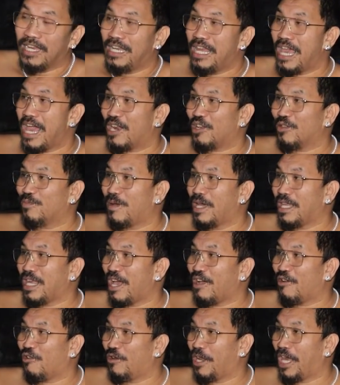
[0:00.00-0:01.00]
Dia harus
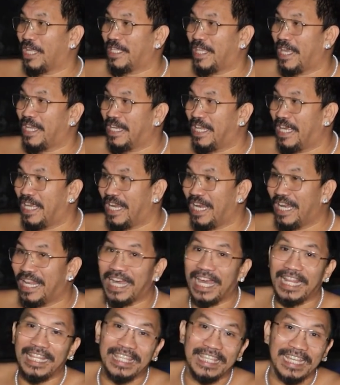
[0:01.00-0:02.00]
banyak connecting diri
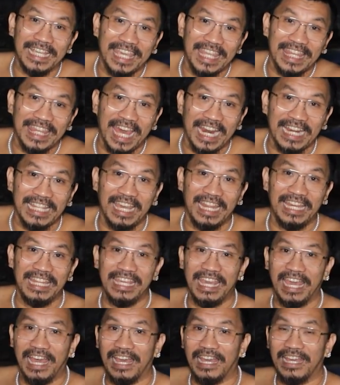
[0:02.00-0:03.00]
dengan sekitarnya
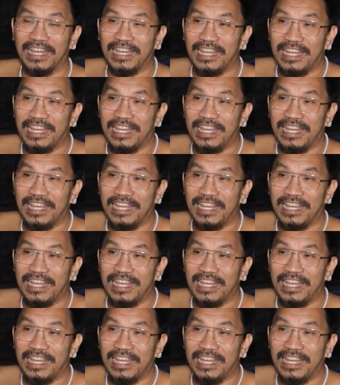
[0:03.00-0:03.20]
dia.